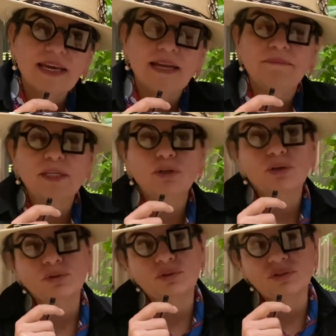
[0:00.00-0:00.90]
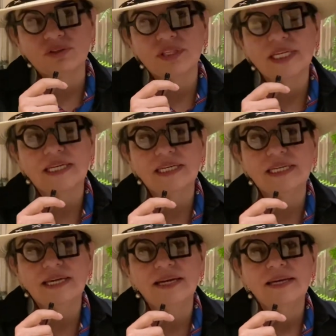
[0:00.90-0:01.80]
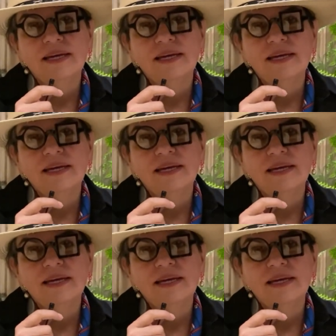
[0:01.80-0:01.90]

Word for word: el mayor conductor de energía.